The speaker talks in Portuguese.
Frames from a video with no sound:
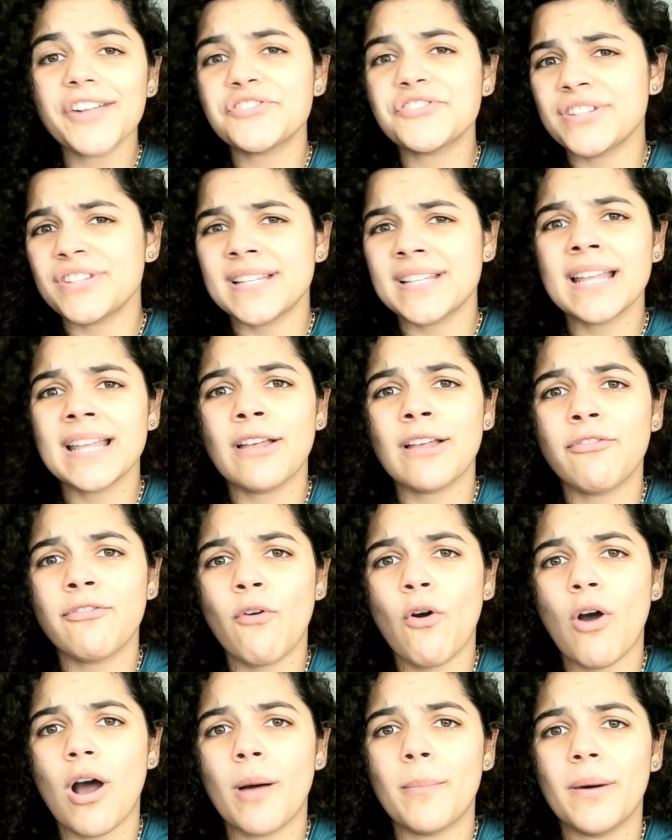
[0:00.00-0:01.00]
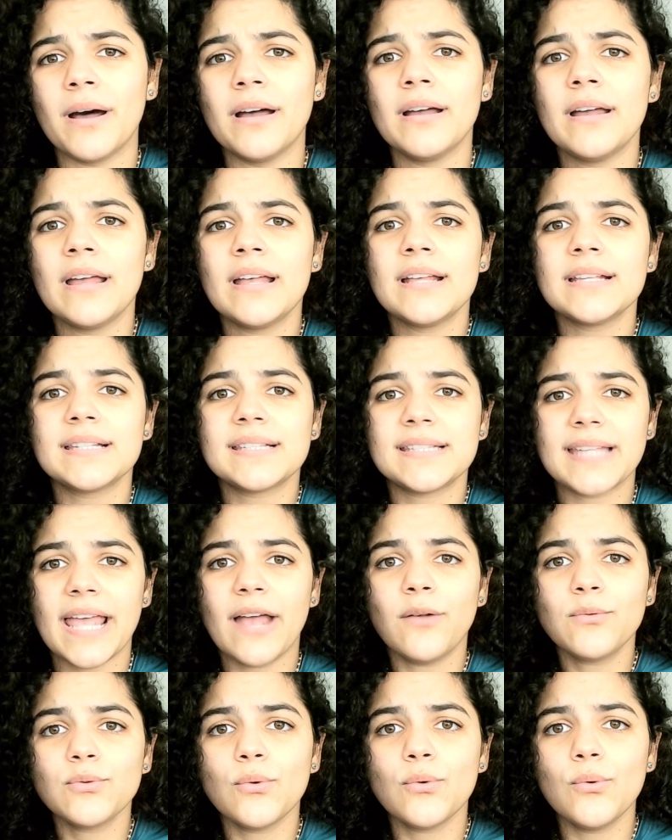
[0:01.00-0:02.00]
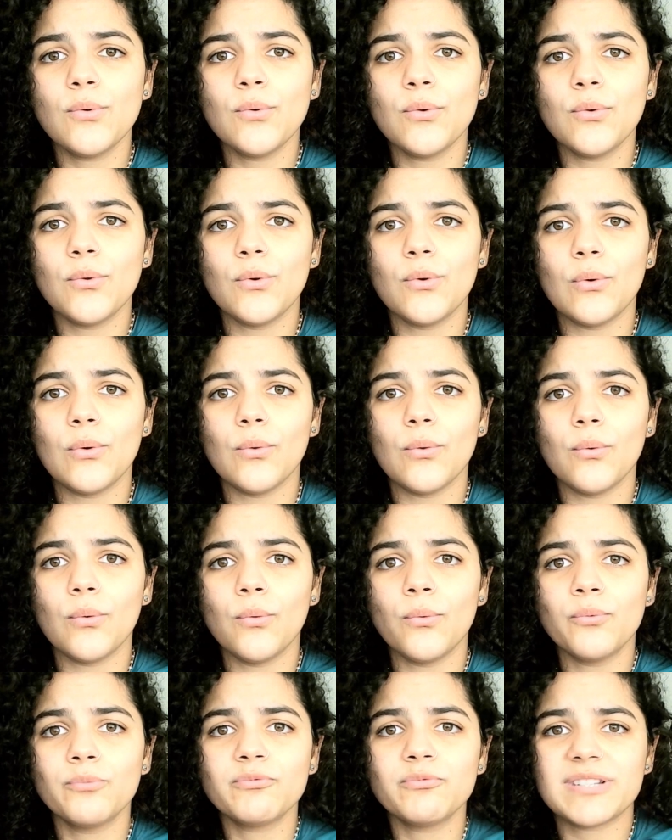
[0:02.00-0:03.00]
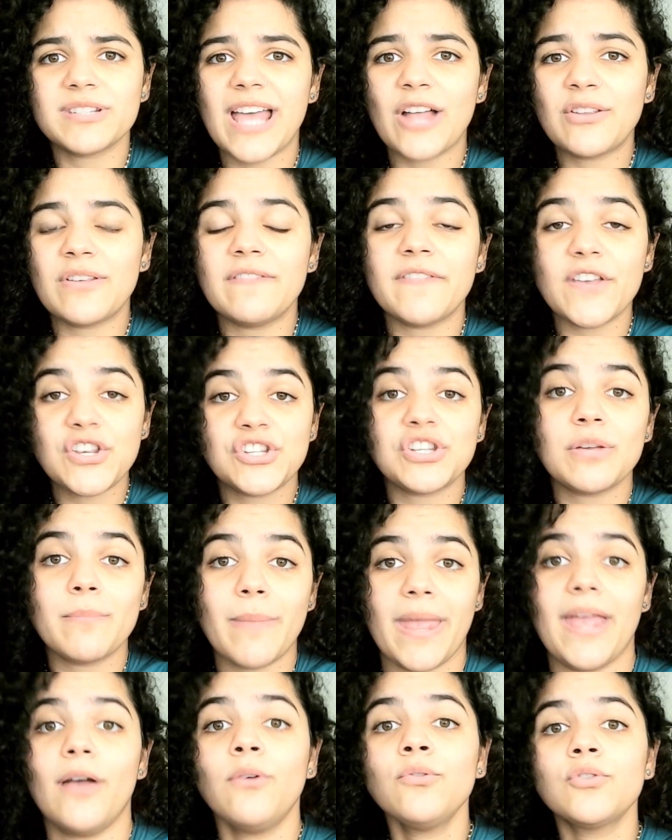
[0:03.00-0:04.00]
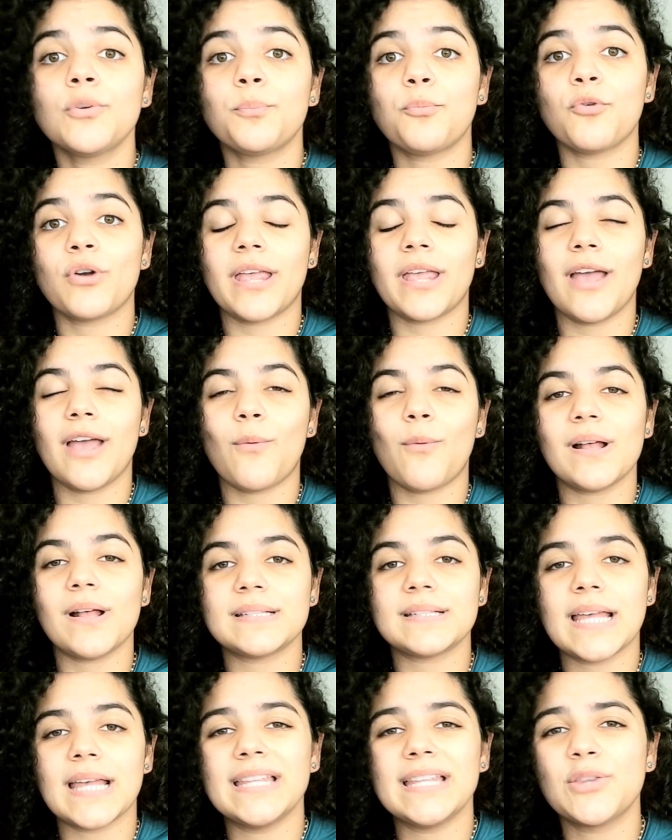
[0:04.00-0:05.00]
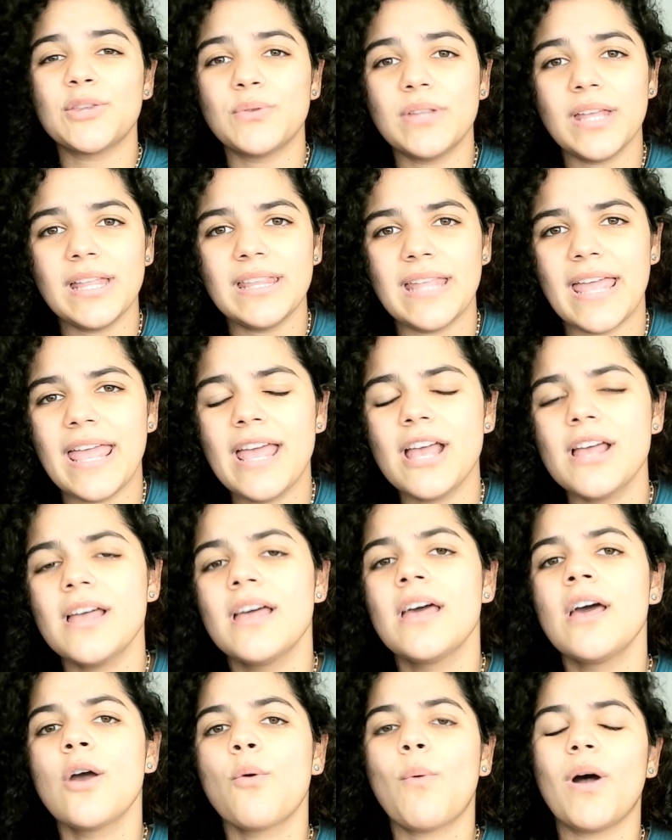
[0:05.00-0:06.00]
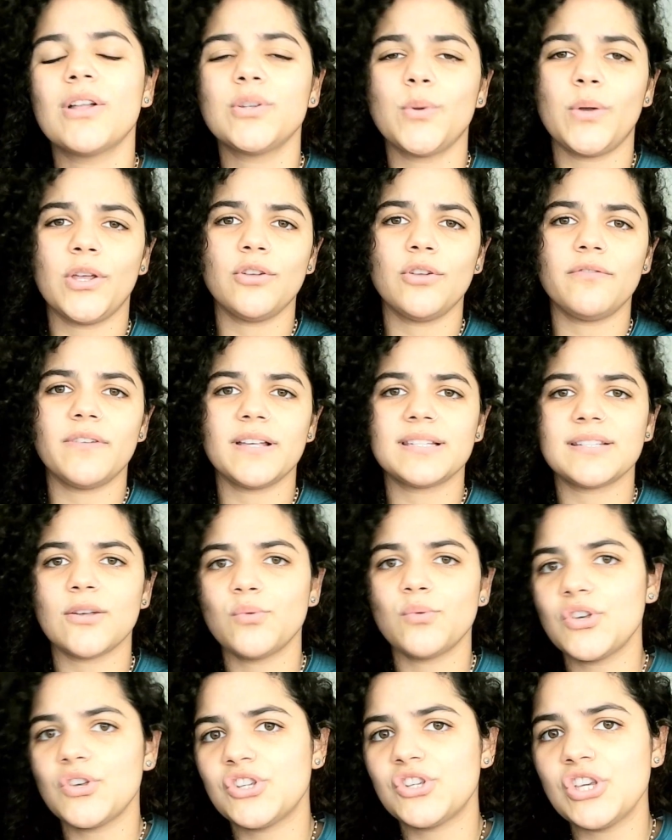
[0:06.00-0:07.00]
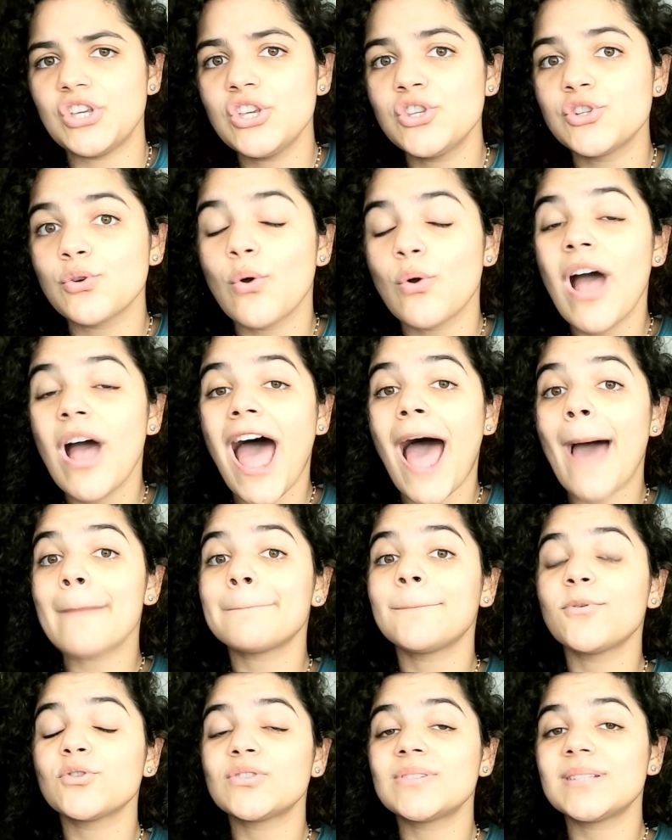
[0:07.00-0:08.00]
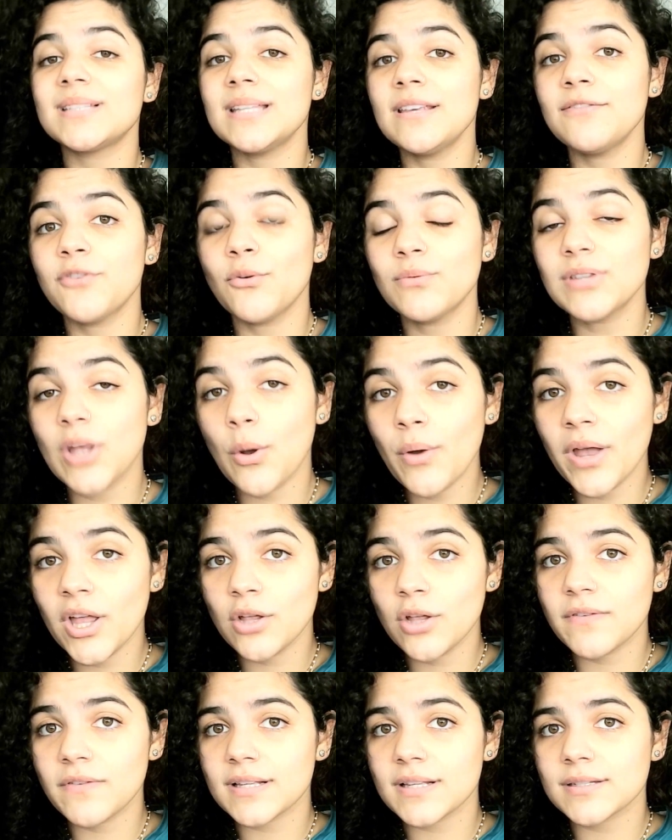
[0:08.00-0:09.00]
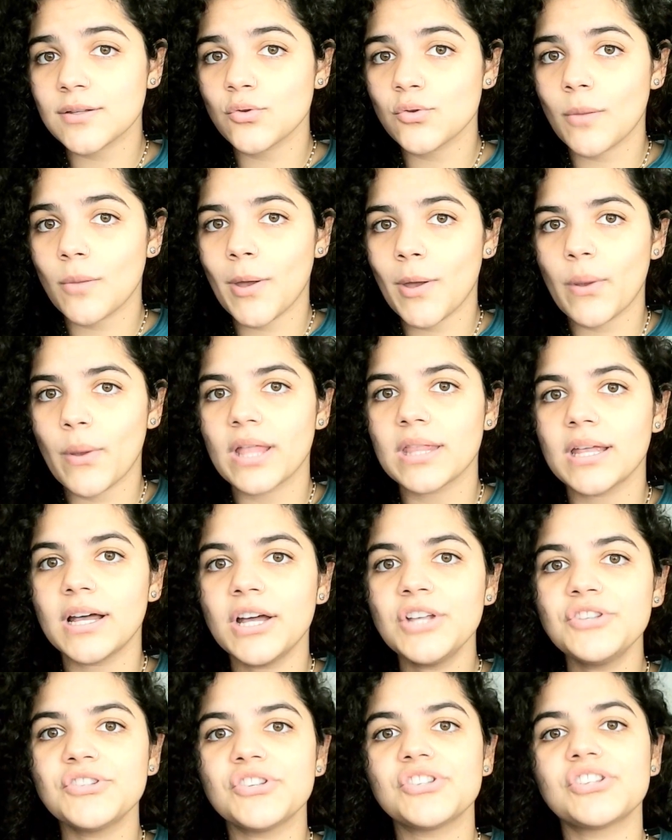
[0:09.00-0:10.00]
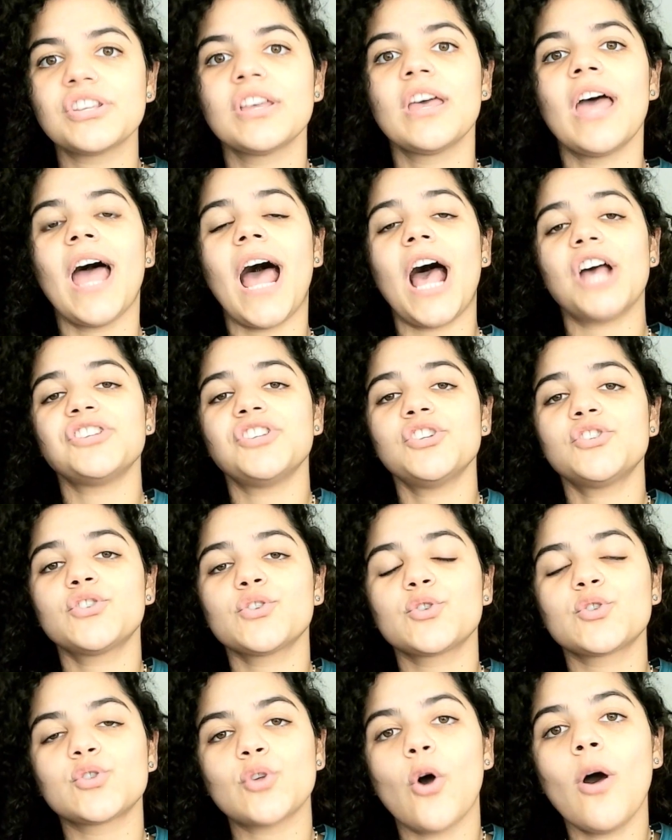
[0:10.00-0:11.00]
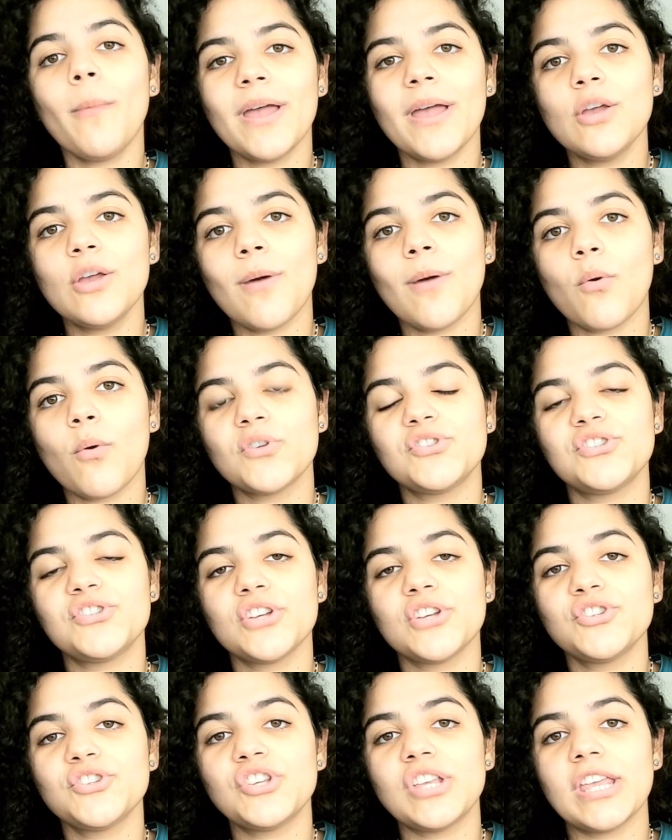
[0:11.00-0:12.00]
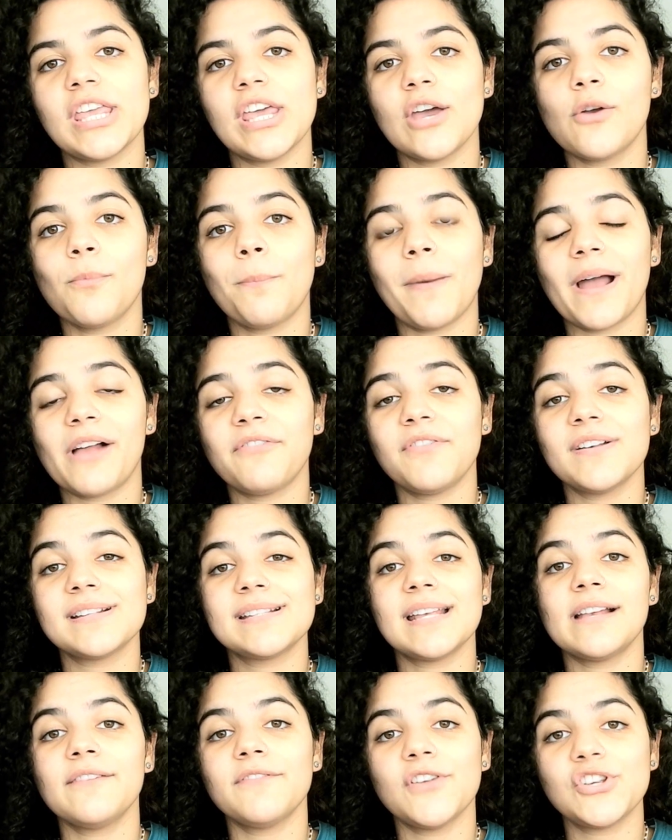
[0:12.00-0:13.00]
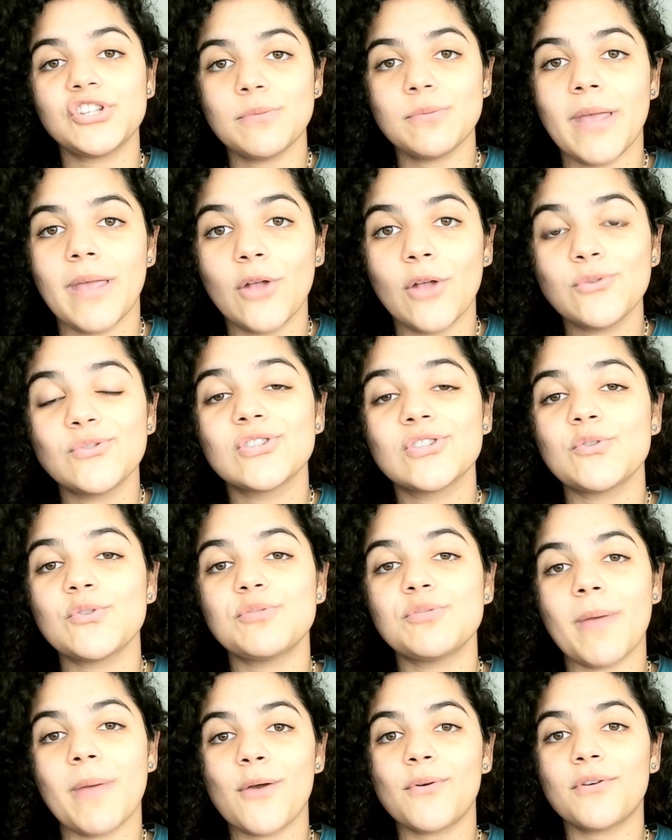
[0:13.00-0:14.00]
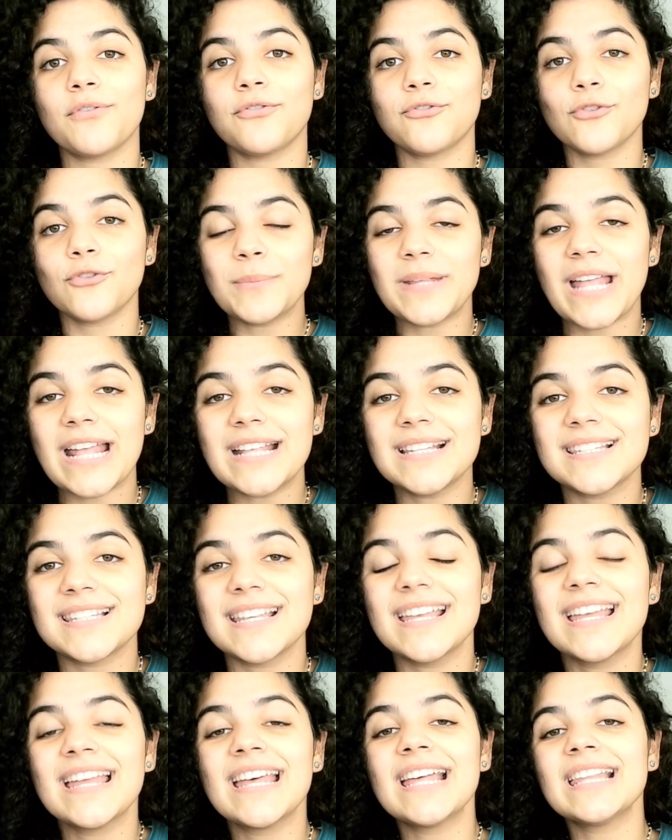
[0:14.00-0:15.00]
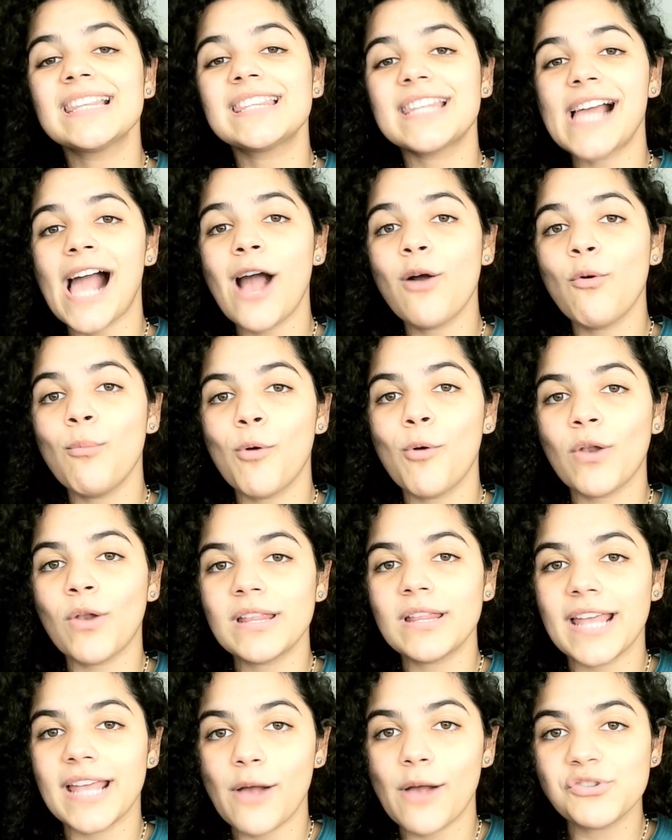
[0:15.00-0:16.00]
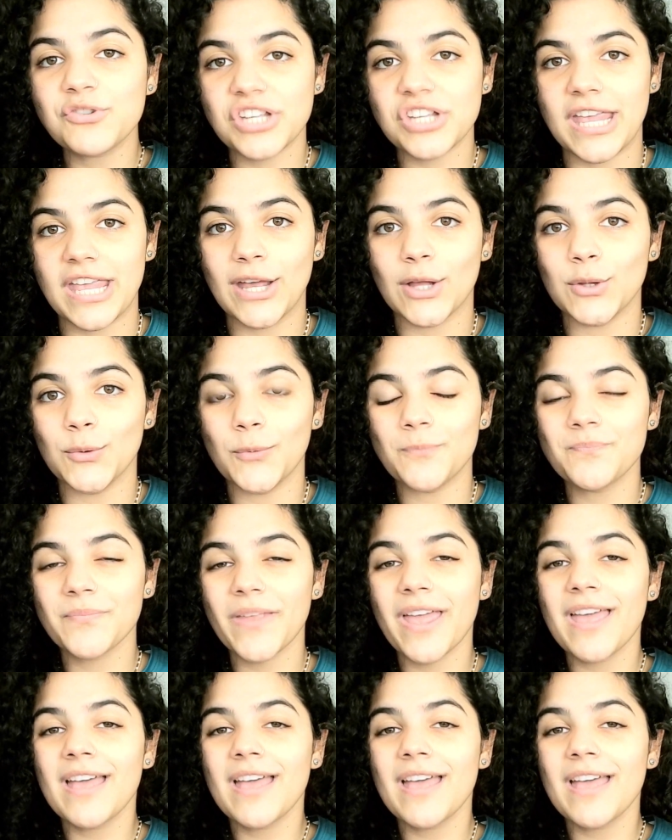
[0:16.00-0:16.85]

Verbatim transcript: de certa forma, sendo um certo investimento, porque com a saída do Nenê, com a não renovação do Egídio, a possível não renovação do Abel Hernandes, a gente soma aí uma quantia de dinheiro para fazer investimentos. Eu espero que o Fluminense traga um bom lateral esquerdo.